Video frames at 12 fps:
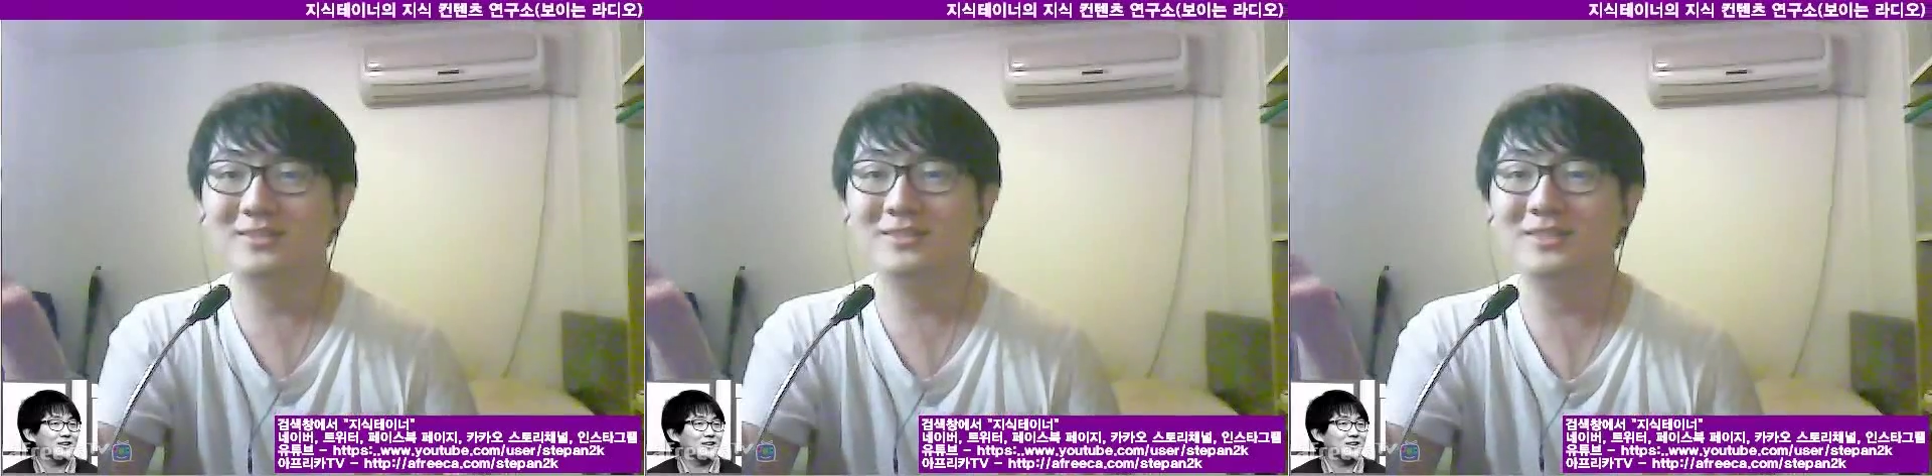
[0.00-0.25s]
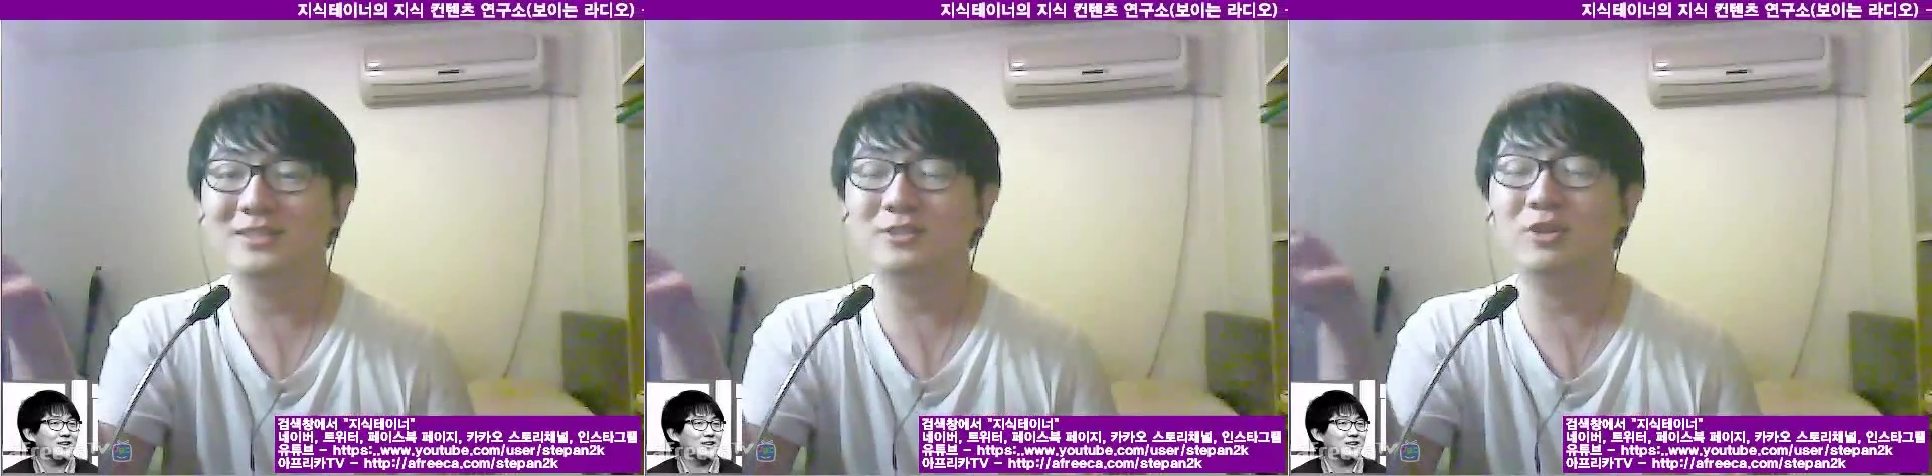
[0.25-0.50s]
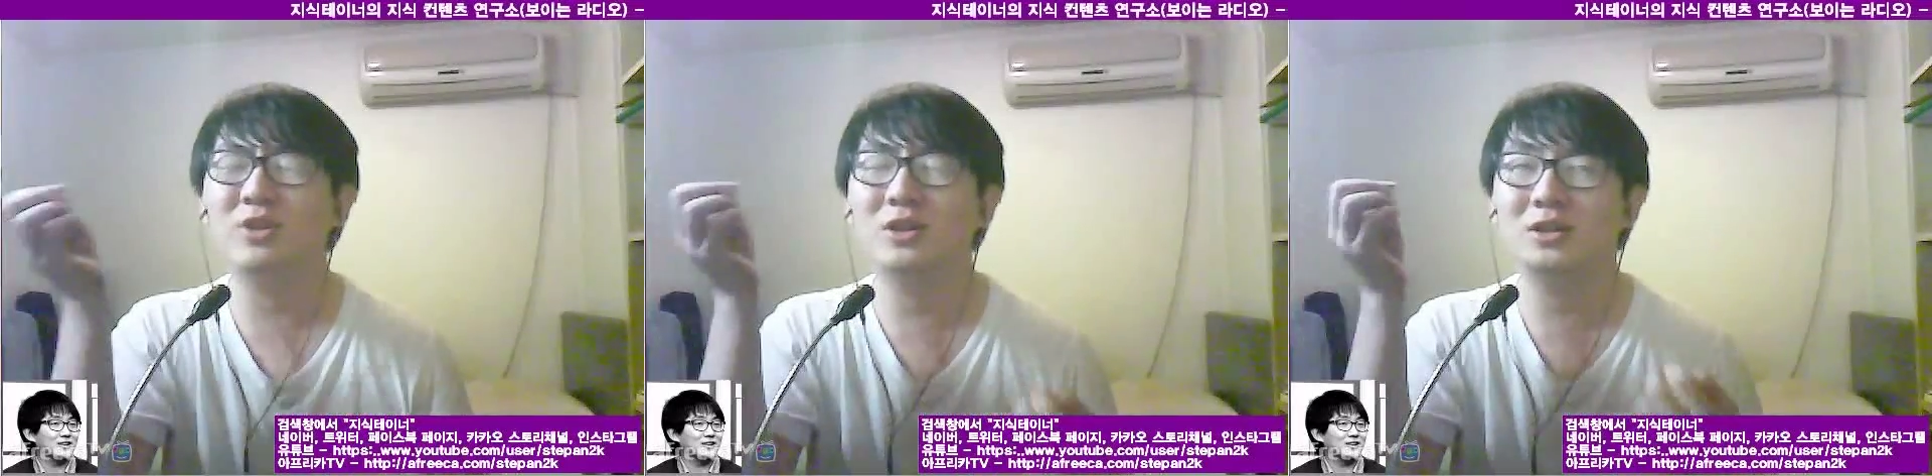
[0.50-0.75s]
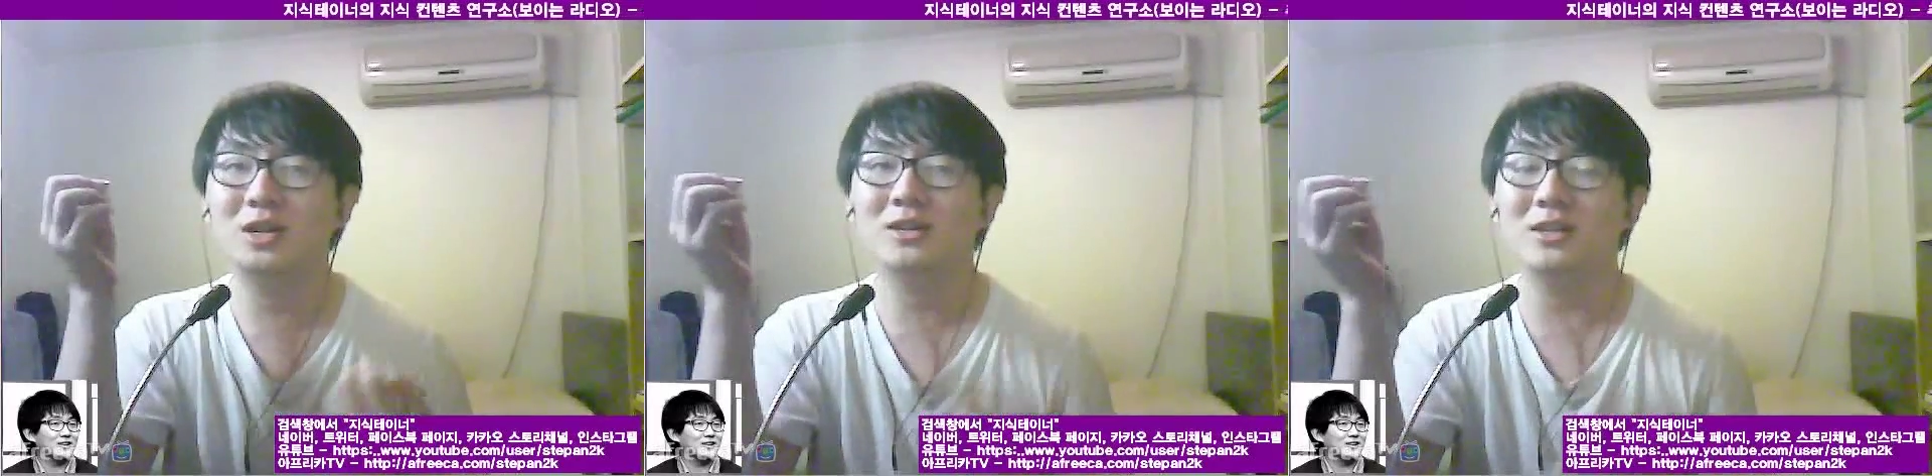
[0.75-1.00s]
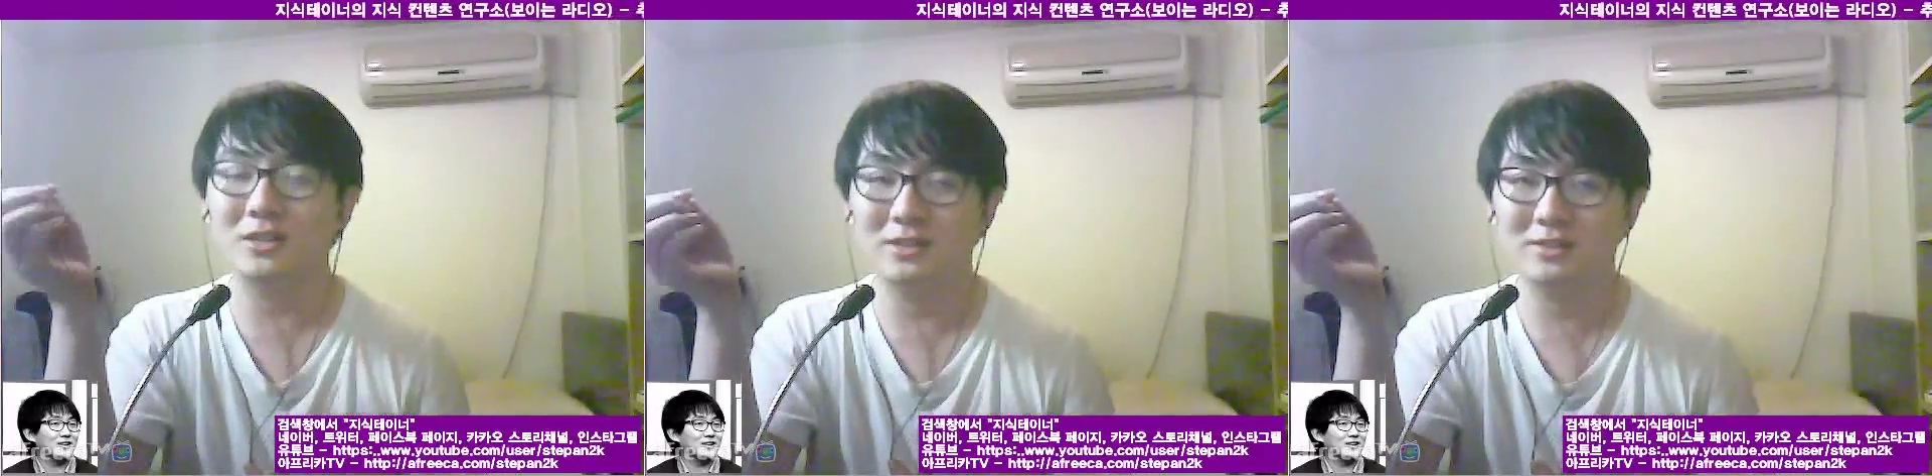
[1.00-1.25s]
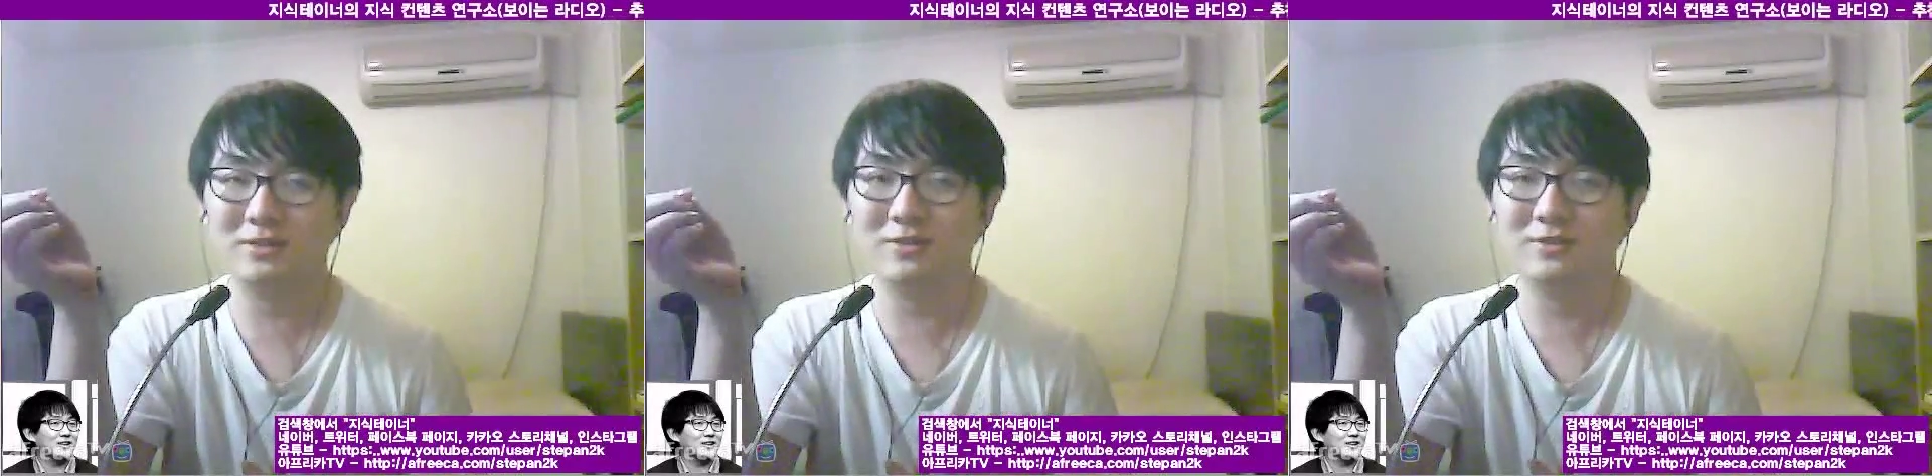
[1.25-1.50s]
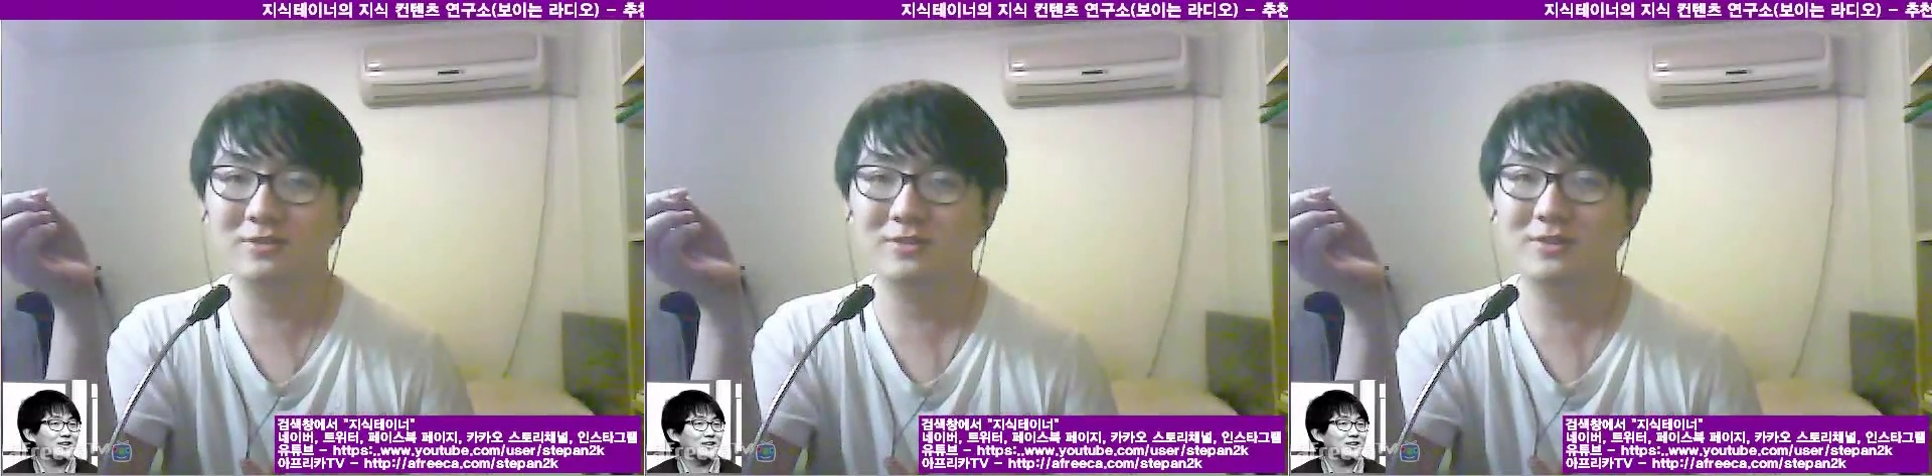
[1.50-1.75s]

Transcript: 이제 전화를 하게 됐어요.